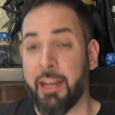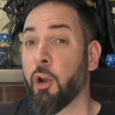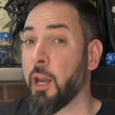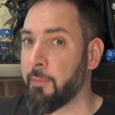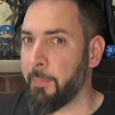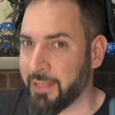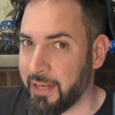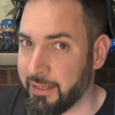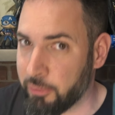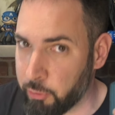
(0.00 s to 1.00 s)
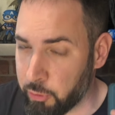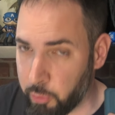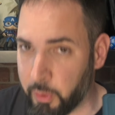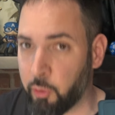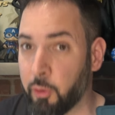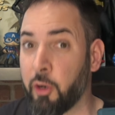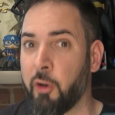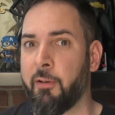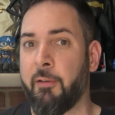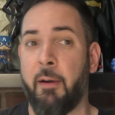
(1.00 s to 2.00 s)
que no les va a pasar, sobre todo que no
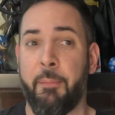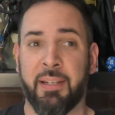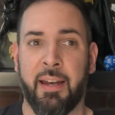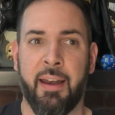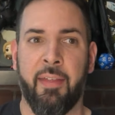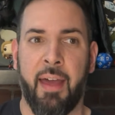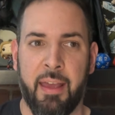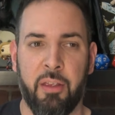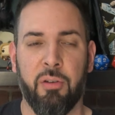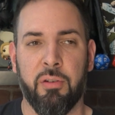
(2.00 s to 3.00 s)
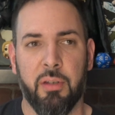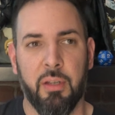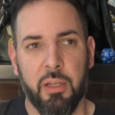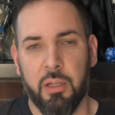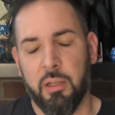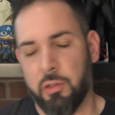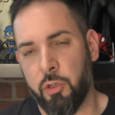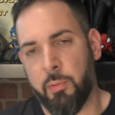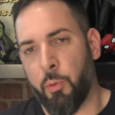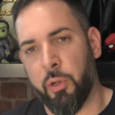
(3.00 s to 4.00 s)
les va a pasar nada a ellos,
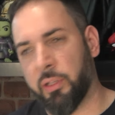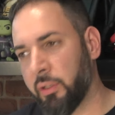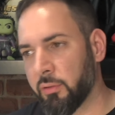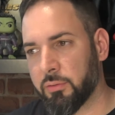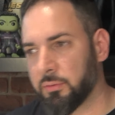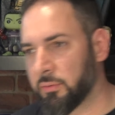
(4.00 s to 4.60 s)
yo me voy, tío.